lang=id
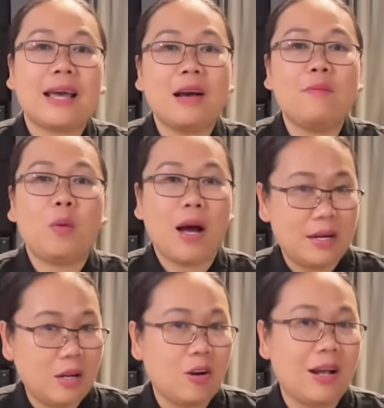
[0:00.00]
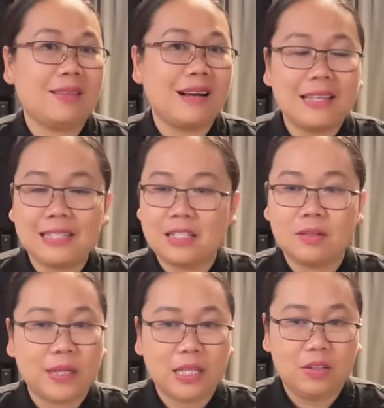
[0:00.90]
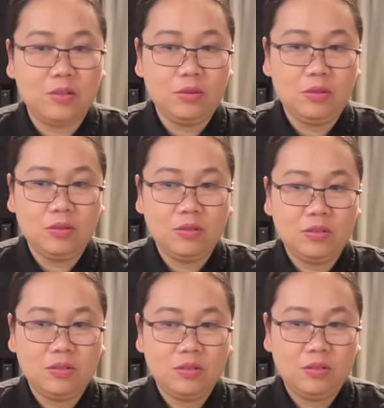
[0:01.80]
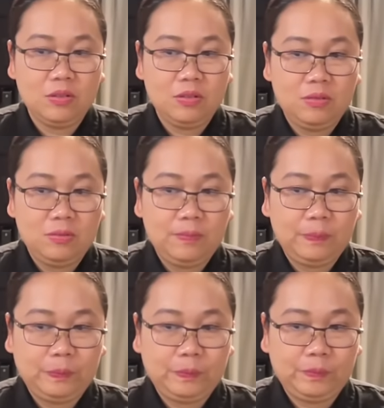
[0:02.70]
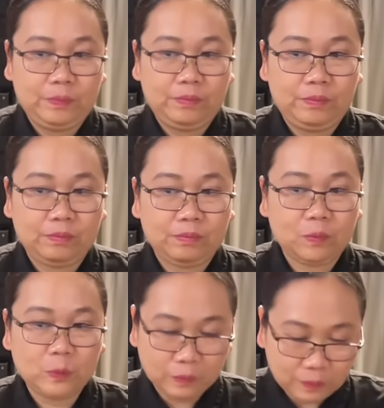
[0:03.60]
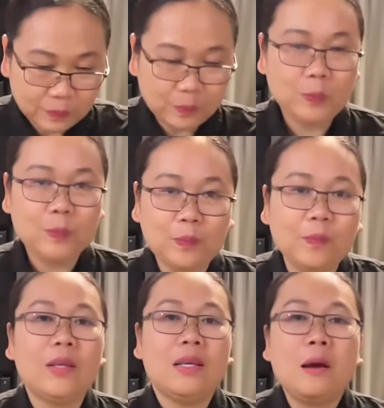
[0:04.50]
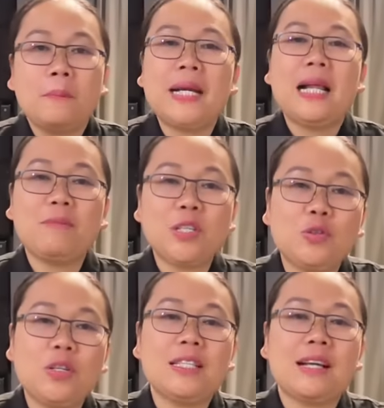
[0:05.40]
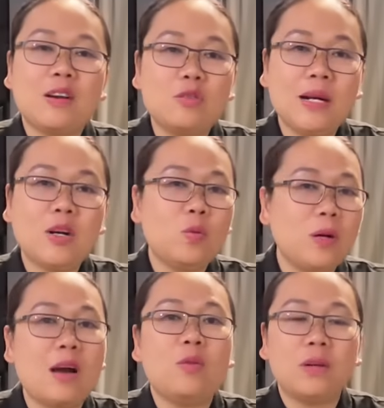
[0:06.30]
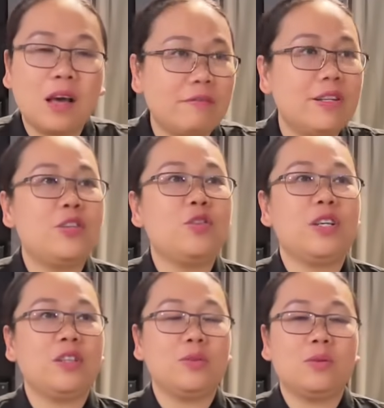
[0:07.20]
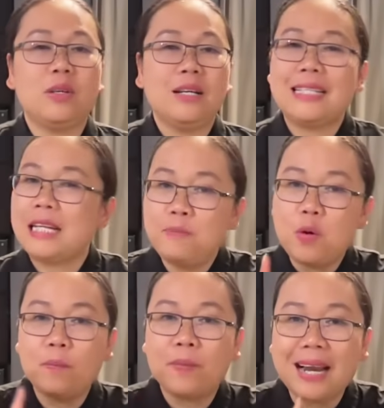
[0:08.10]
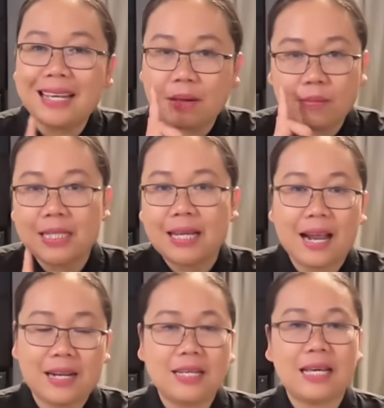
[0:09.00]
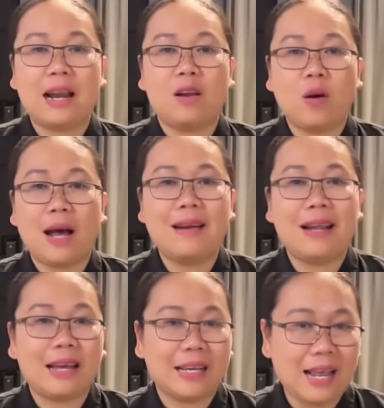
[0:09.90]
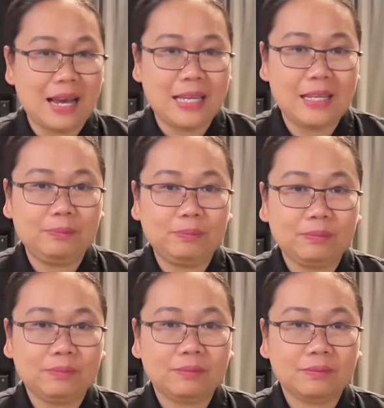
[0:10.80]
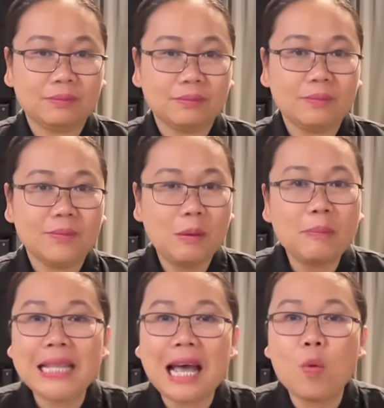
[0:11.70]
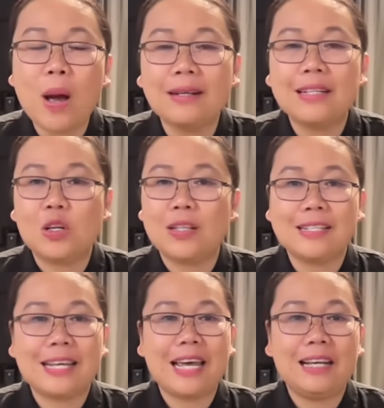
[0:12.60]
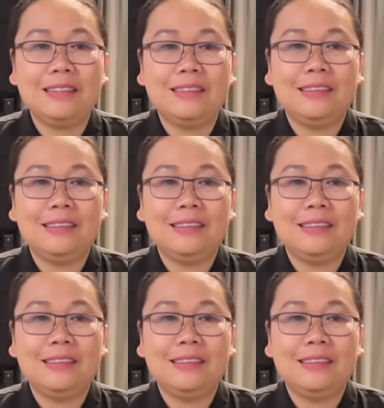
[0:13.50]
saya bahwa ada orang telanjang seperti itu? Belum, belum. Padahal Miss Yuni selalu mengulang-ulang video itu. Jadi belum pernah sama sekali kalau ada laki-laki minta uang di konten saya.